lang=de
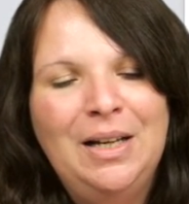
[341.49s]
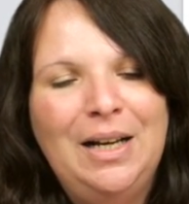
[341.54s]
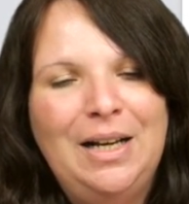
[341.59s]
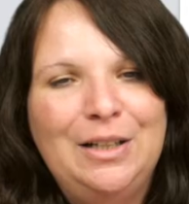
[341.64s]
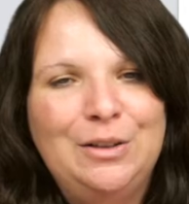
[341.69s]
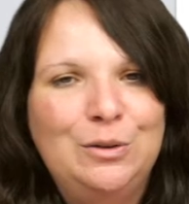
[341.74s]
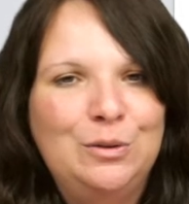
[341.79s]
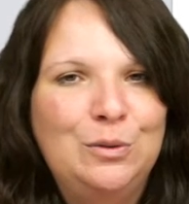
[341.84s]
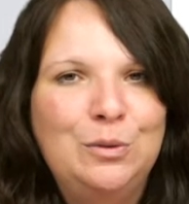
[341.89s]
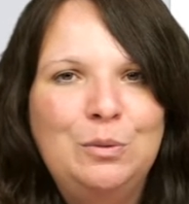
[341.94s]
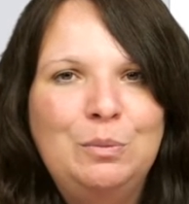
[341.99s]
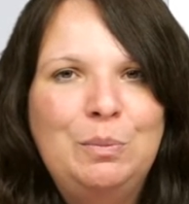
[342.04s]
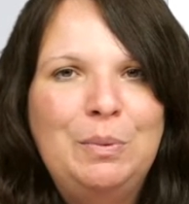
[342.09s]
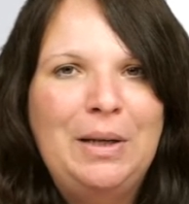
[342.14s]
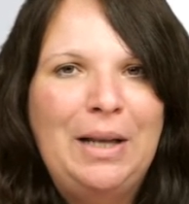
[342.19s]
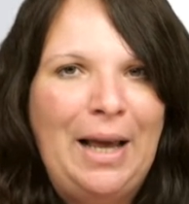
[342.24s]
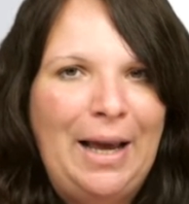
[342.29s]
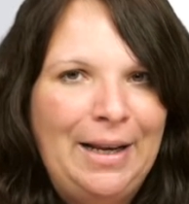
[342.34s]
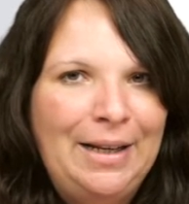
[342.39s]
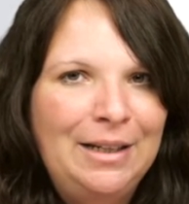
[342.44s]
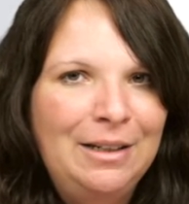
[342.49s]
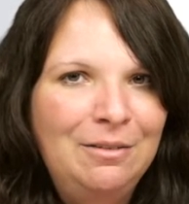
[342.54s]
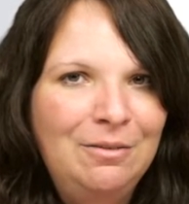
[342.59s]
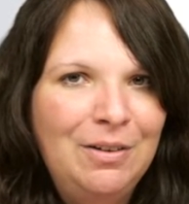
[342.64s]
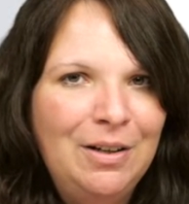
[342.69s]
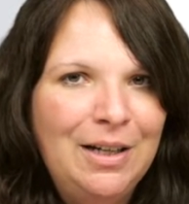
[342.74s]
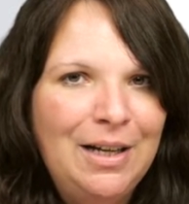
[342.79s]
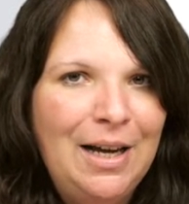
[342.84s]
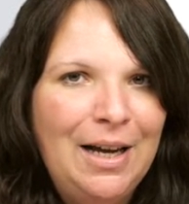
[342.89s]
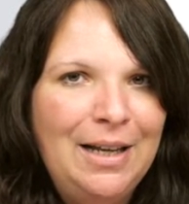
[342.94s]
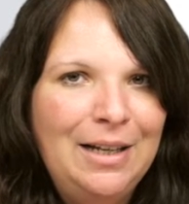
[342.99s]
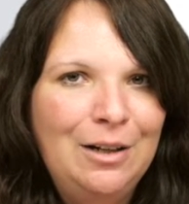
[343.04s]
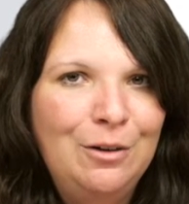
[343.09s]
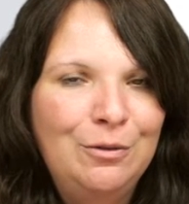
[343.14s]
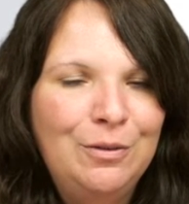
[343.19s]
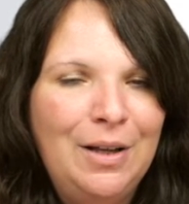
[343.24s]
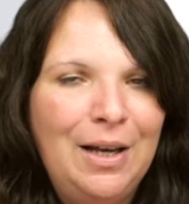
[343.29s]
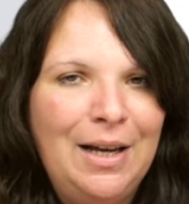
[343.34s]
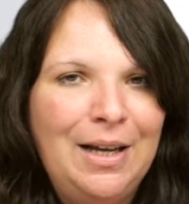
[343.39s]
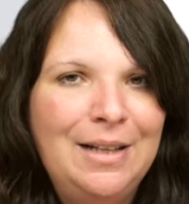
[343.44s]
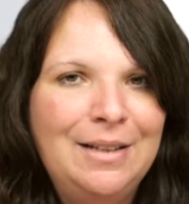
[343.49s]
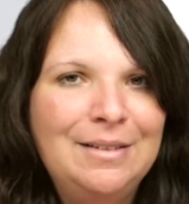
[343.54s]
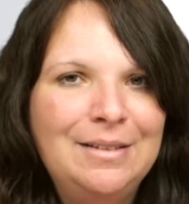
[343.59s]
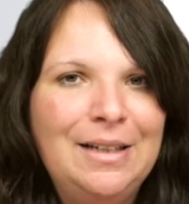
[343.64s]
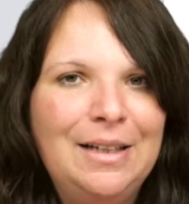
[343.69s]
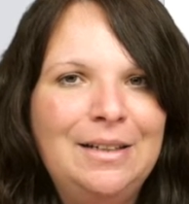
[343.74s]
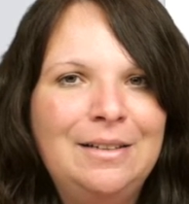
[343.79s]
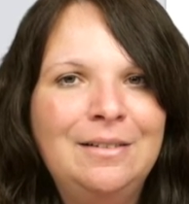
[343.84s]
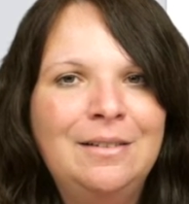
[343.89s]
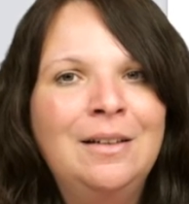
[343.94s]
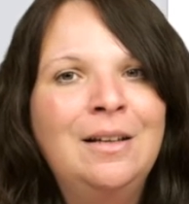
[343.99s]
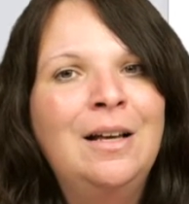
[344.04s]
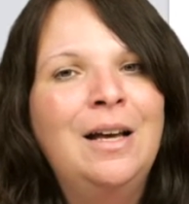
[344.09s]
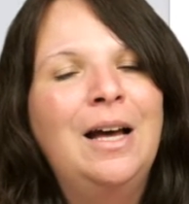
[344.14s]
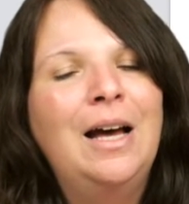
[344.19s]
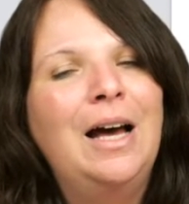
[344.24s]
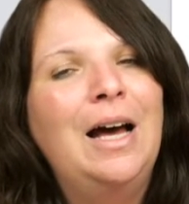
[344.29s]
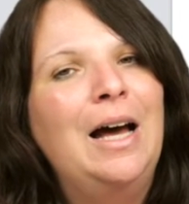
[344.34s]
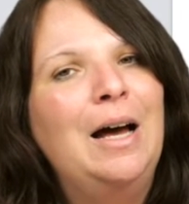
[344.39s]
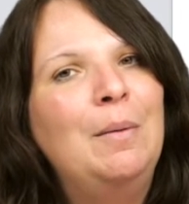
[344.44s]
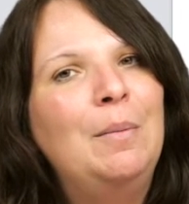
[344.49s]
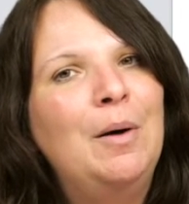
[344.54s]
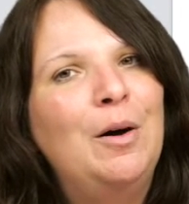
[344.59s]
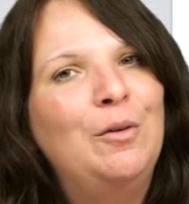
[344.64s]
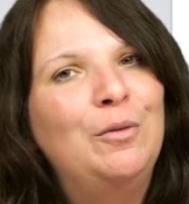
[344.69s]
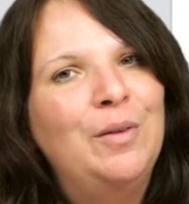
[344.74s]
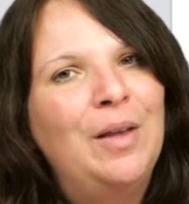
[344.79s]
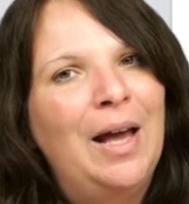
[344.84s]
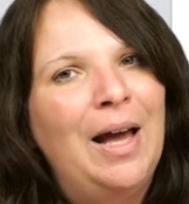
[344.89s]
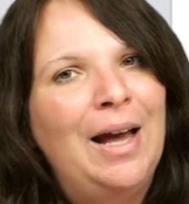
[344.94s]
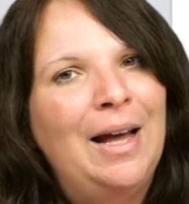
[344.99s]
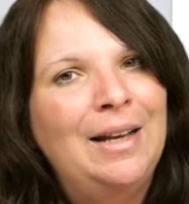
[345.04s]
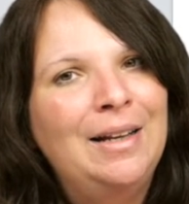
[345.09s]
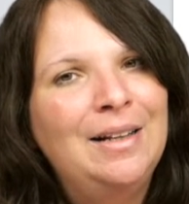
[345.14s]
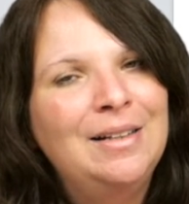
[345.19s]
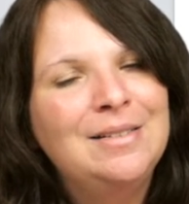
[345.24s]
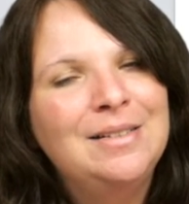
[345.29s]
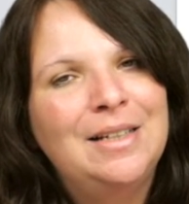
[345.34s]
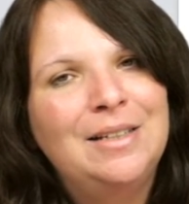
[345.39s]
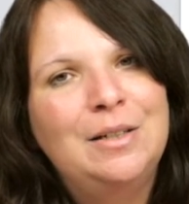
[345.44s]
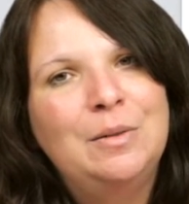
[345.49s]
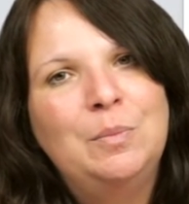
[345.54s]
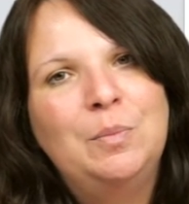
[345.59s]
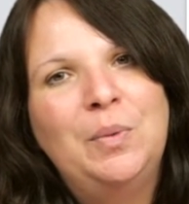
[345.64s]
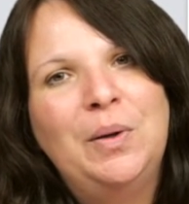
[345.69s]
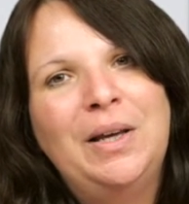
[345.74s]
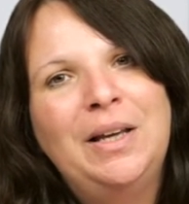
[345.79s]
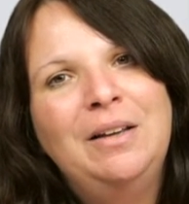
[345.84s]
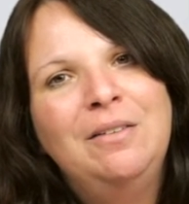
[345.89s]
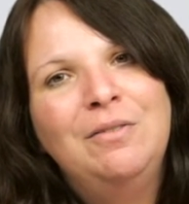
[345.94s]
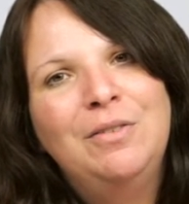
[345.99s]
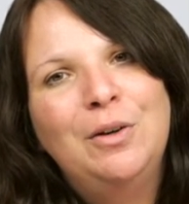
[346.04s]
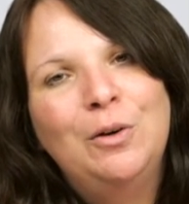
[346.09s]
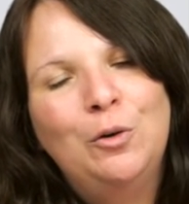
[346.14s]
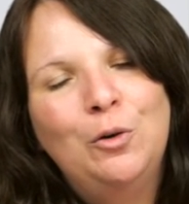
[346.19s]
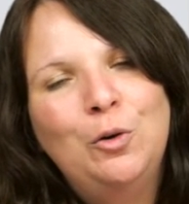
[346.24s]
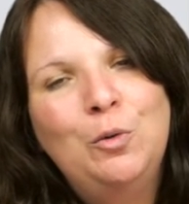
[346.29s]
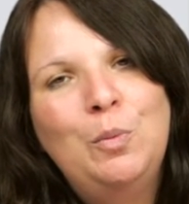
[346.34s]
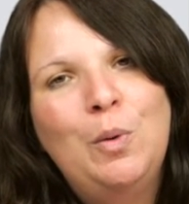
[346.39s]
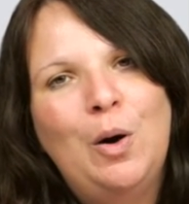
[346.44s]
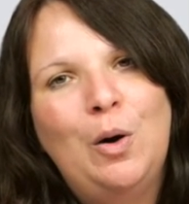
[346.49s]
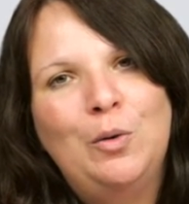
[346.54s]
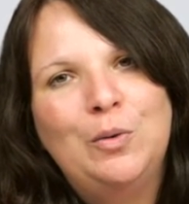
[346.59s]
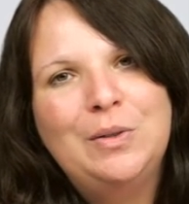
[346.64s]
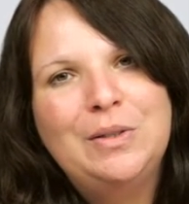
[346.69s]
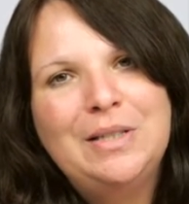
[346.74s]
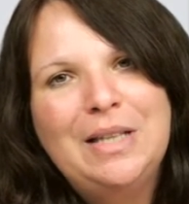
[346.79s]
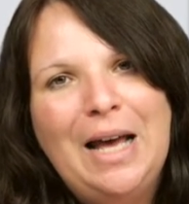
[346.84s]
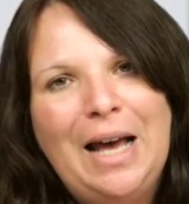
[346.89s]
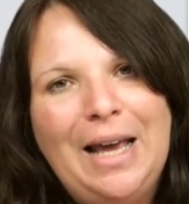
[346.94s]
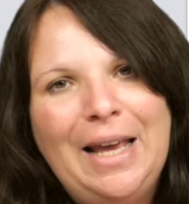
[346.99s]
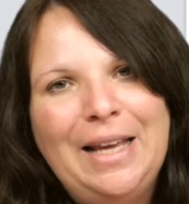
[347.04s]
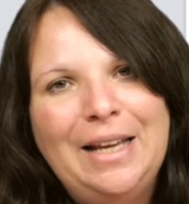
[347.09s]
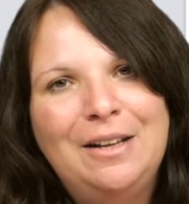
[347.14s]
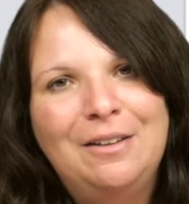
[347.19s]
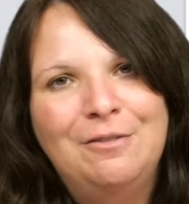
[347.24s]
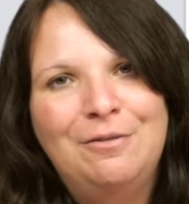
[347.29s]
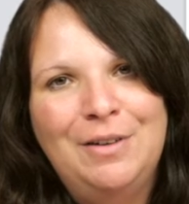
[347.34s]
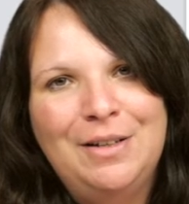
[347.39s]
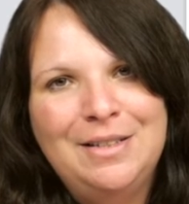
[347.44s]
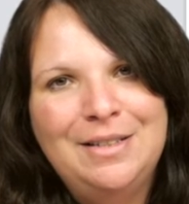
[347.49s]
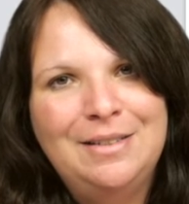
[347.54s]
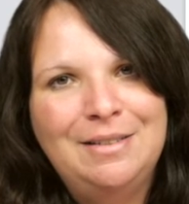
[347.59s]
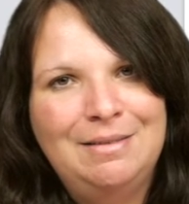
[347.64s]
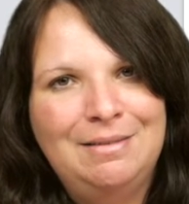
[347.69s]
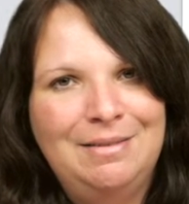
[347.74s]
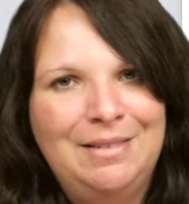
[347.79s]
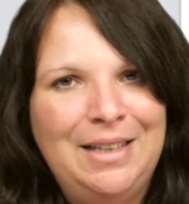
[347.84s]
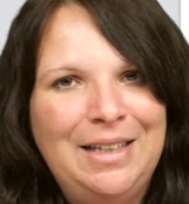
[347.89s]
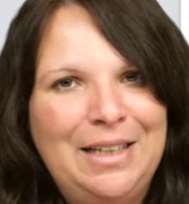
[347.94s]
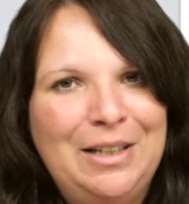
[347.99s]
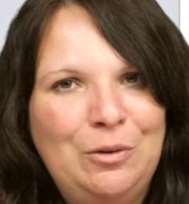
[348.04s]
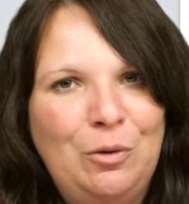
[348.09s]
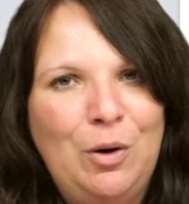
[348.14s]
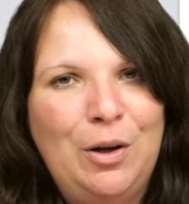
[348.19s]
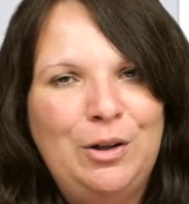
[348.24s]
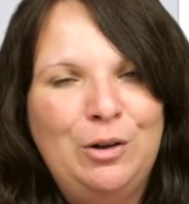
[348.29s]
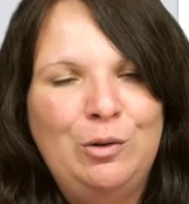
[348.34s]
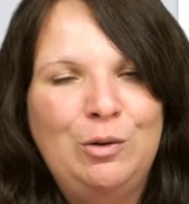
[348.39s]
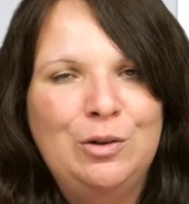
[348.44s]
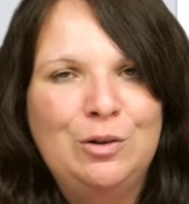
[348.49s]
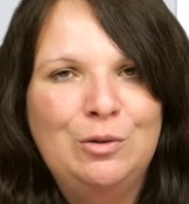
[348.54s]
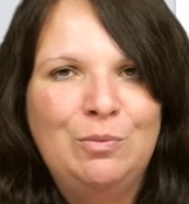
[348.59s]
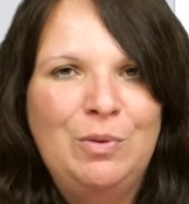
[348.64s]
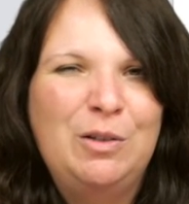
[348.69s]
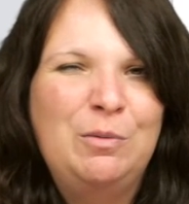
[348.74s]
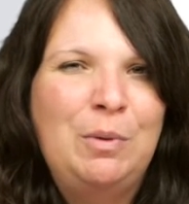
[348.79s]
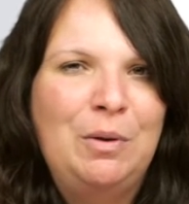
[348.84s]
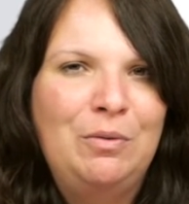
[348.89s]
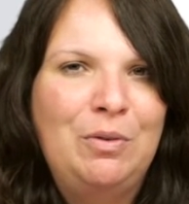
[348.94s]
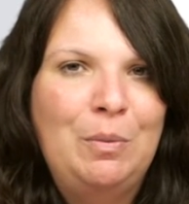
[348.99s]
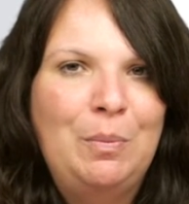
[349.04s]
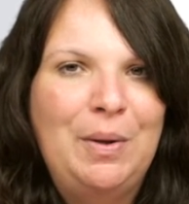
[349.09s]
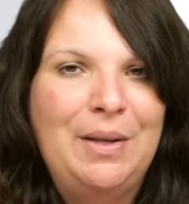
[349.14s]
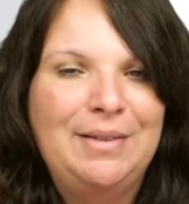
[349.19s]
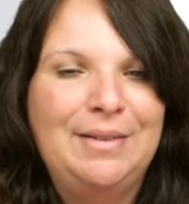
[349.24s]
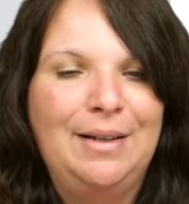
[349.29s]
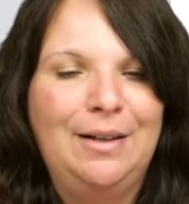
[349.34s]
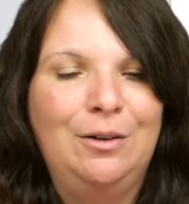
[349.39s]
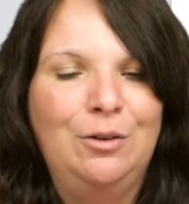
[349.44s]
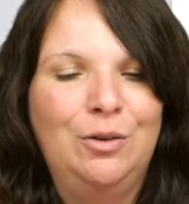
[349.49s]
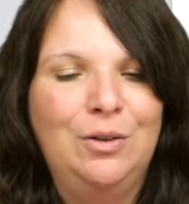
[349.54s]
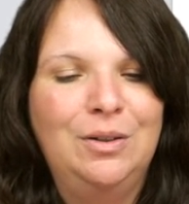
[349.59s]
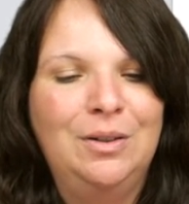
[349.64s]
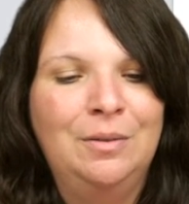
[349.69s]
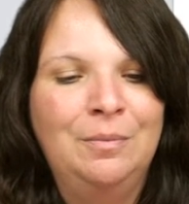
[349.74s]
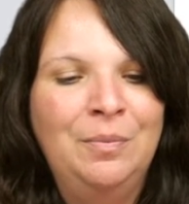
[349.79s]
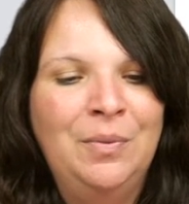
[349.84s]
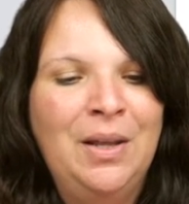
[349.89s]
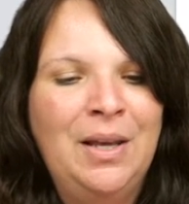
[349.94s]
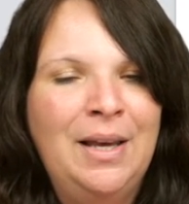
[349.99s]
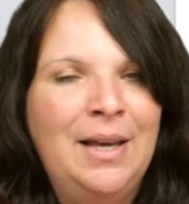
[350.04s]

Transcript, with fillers: Also so beleidigen wir keinen auf der einen Seite, aber auf der anderen Seite bringen wir rüber und zeigen, was nicht in Ordnung ist und was man verbessern könnte.